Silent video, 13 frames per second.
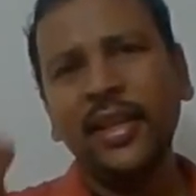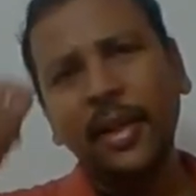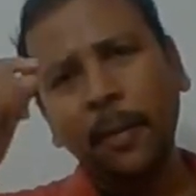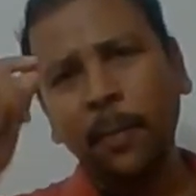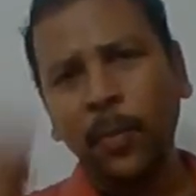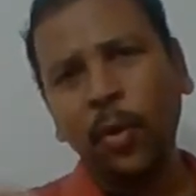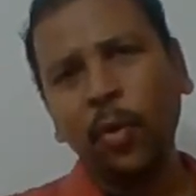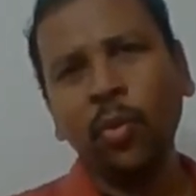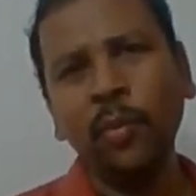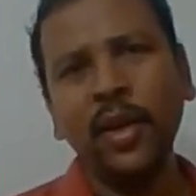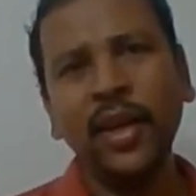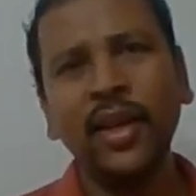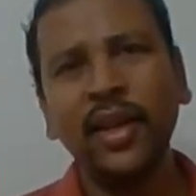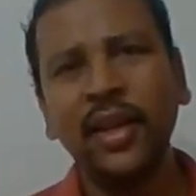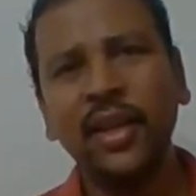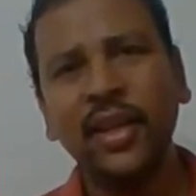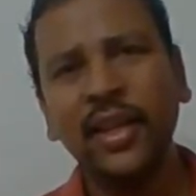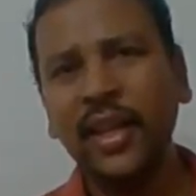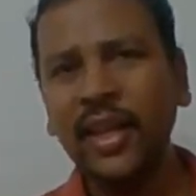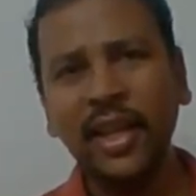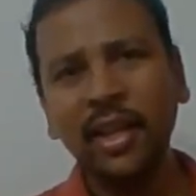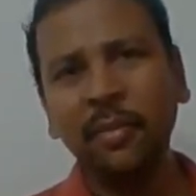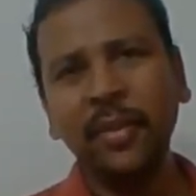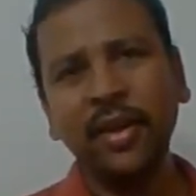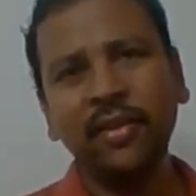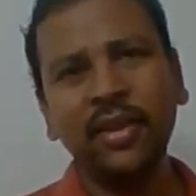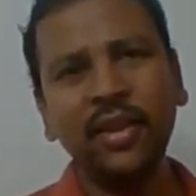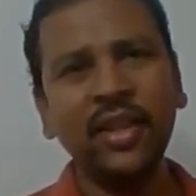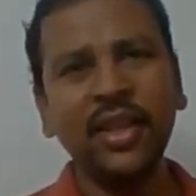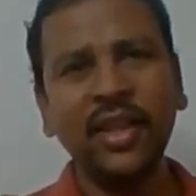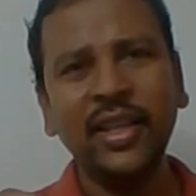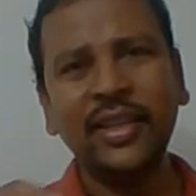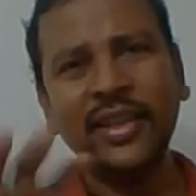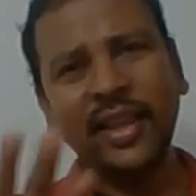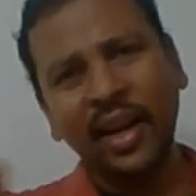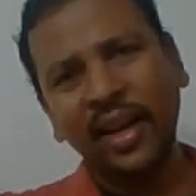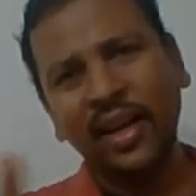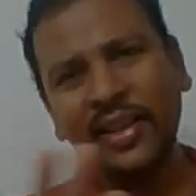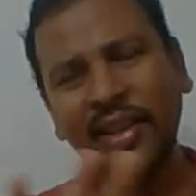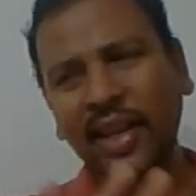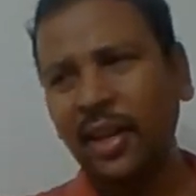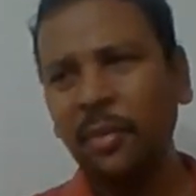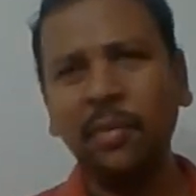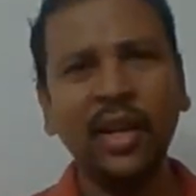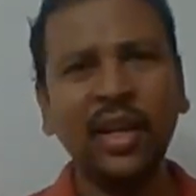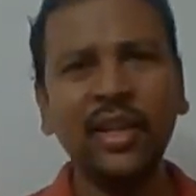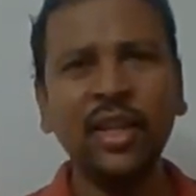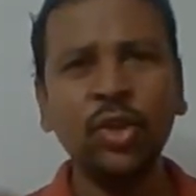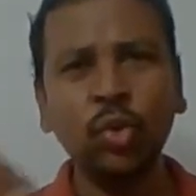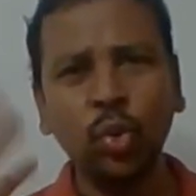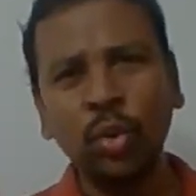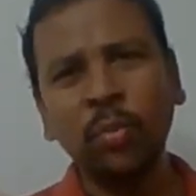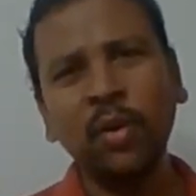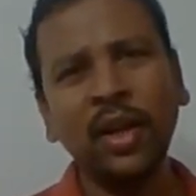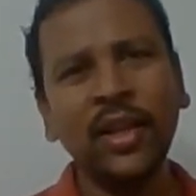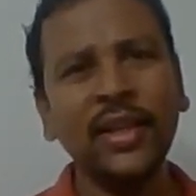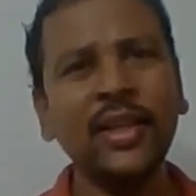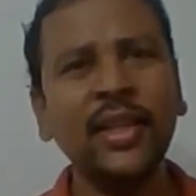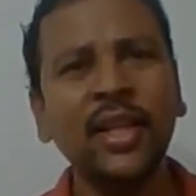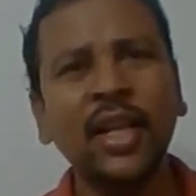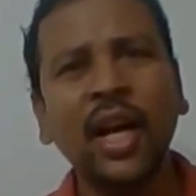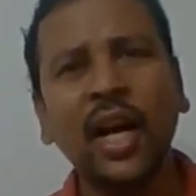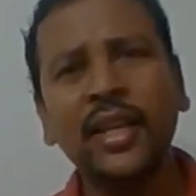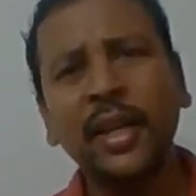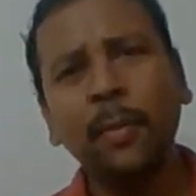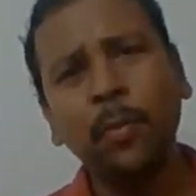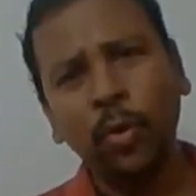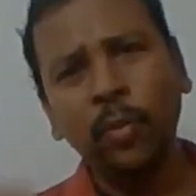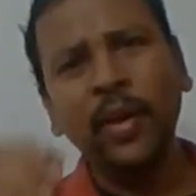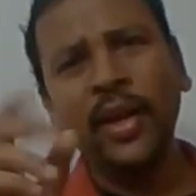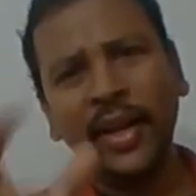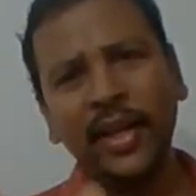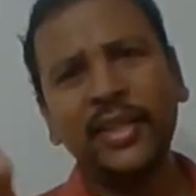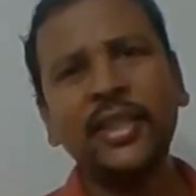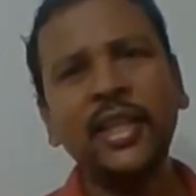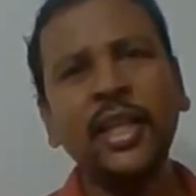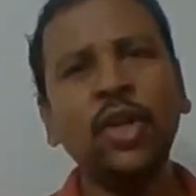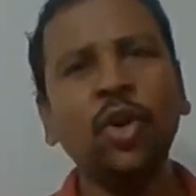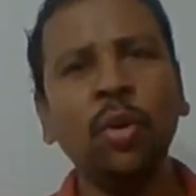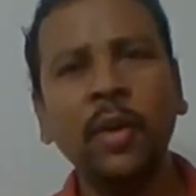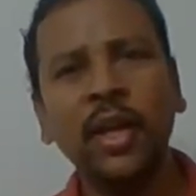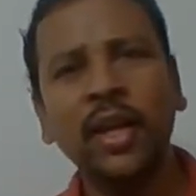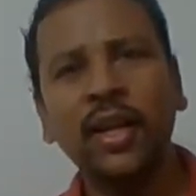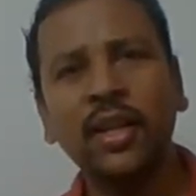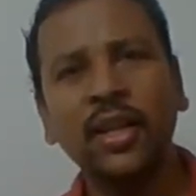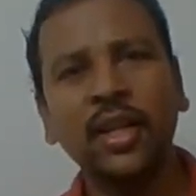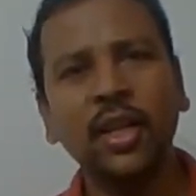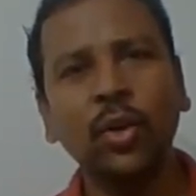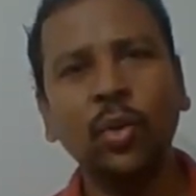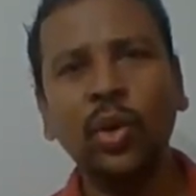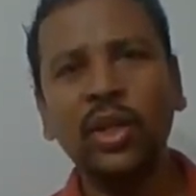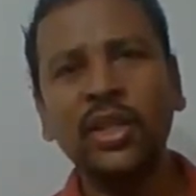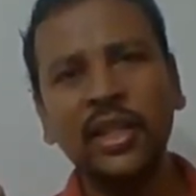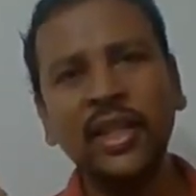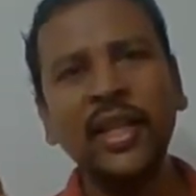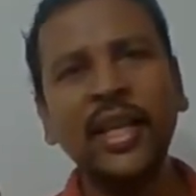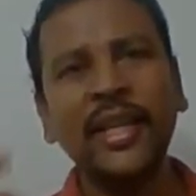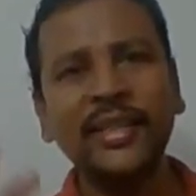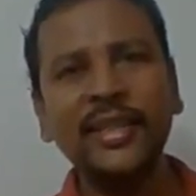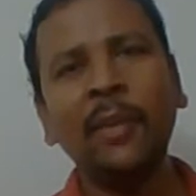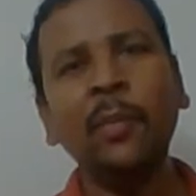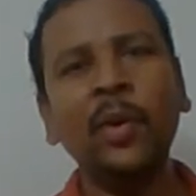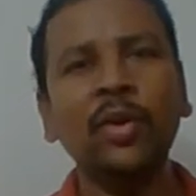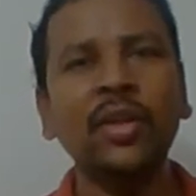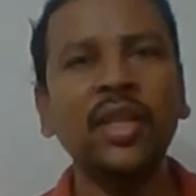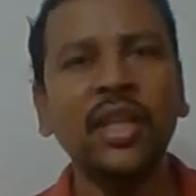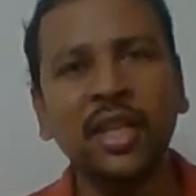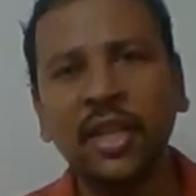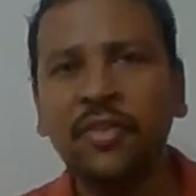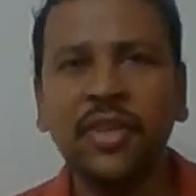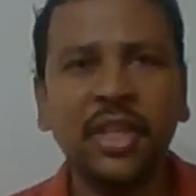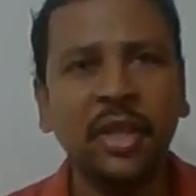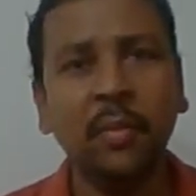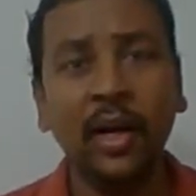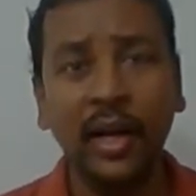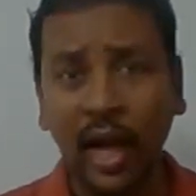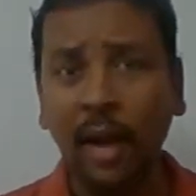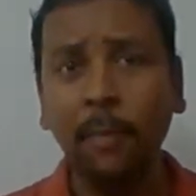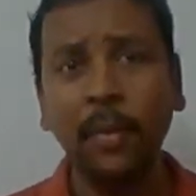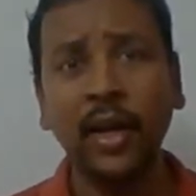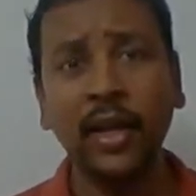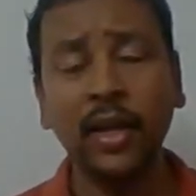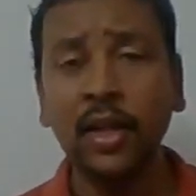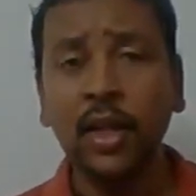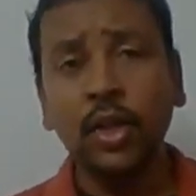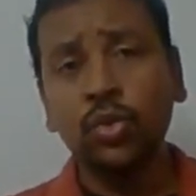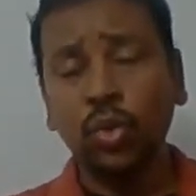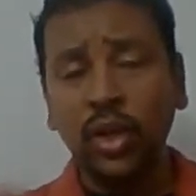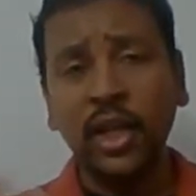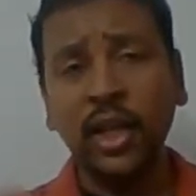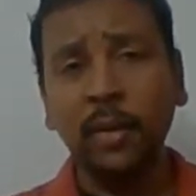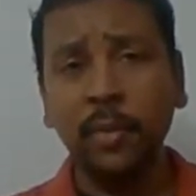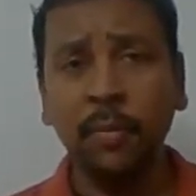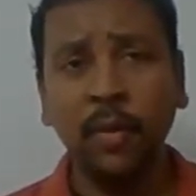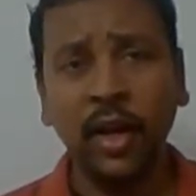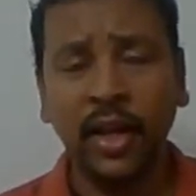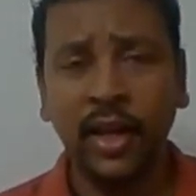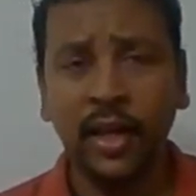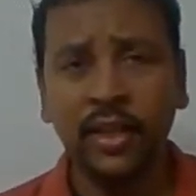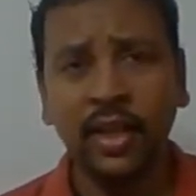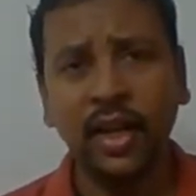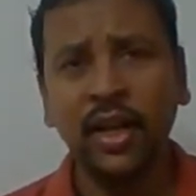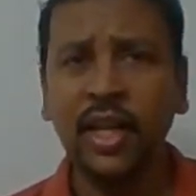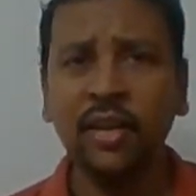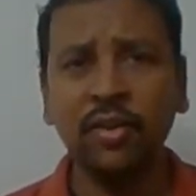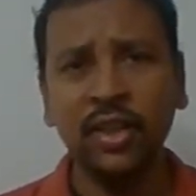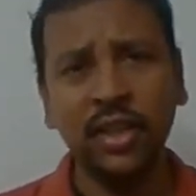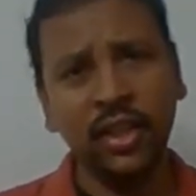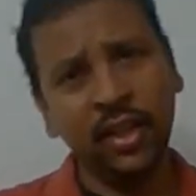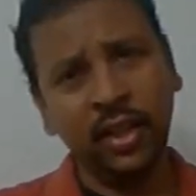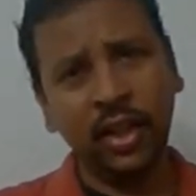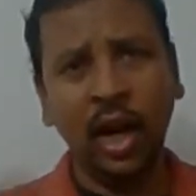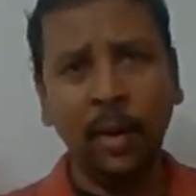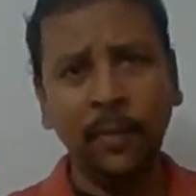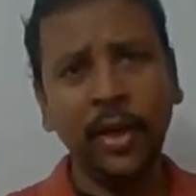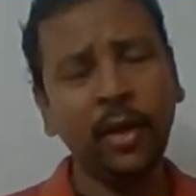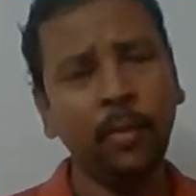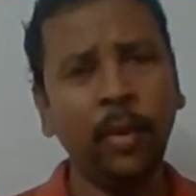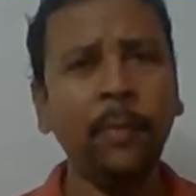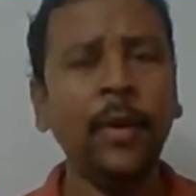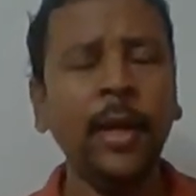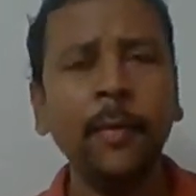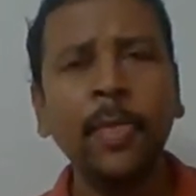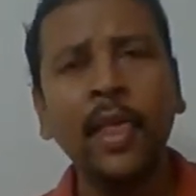எப்போவுமே எங்கேயுமே வந்து த தடைபடாது துருப்படாது அது எப்போவுமே நிலச்சி நிற்கும் அப்படிங்கிறதுக்கு ஒரு சின்ன எக்ஸாம்பிள் வந்து இந்த விஷயமா நான் பார்க்குறேன் ஸோ நீங்கள் எப்படி பார்க்குறீங்கன்னு தெரில நீங்கள் வந்து காமெடியாக பார்ப்பீங்க